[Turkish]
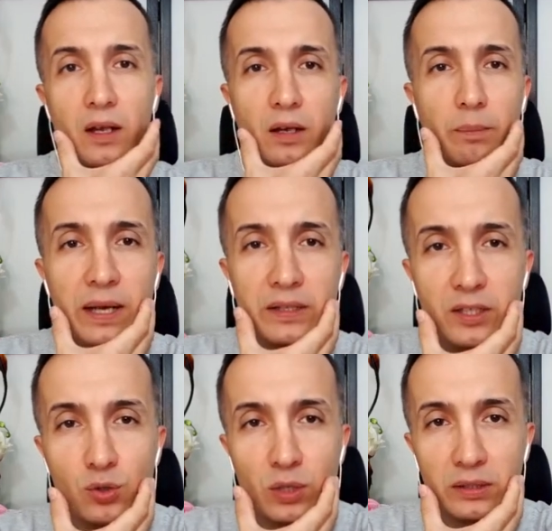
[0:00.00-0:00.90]
bende
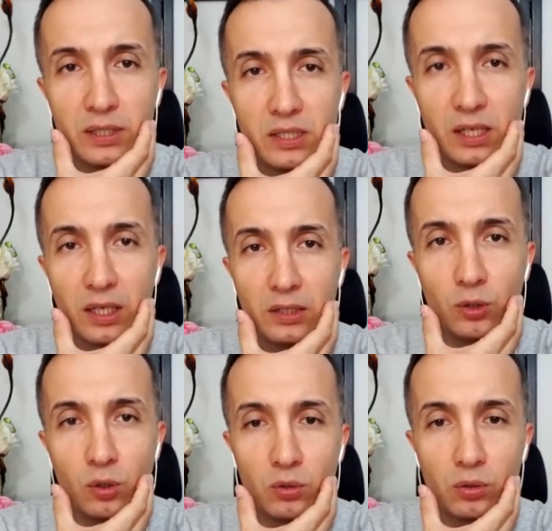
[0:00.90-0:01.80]
şu anda sakal
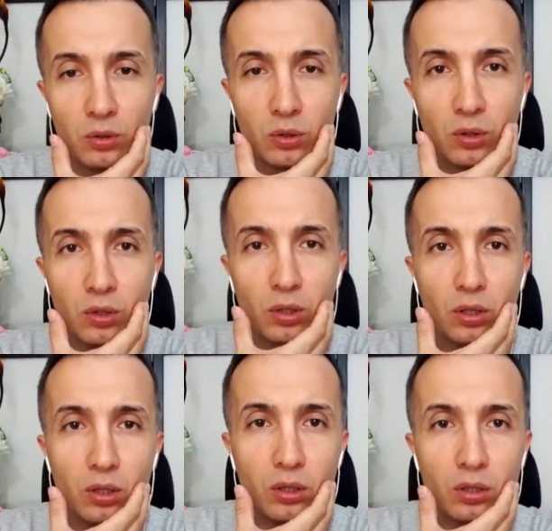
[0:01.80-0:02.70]
yok.
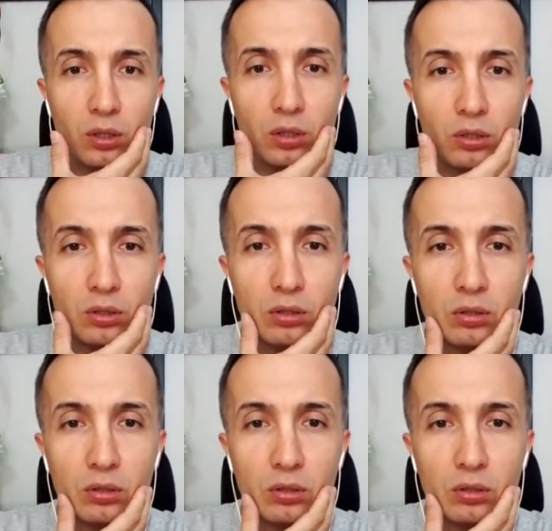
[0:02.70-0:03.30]
Ee,